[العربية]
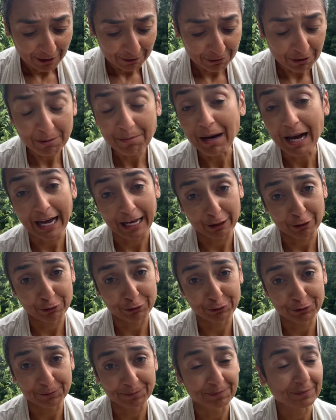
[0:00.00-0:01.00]
فما
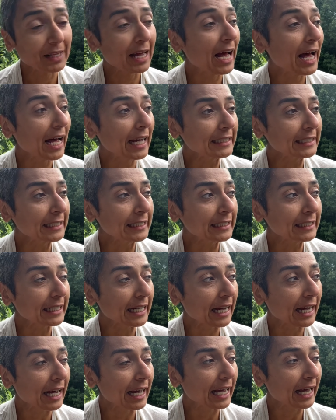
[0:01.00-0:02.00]
أعرف أني
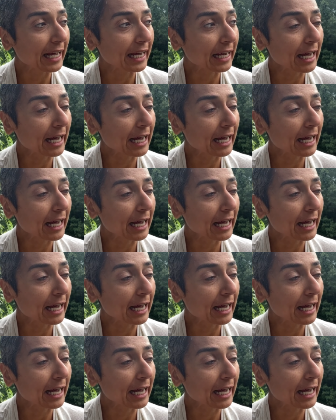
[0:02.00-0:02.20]
آه،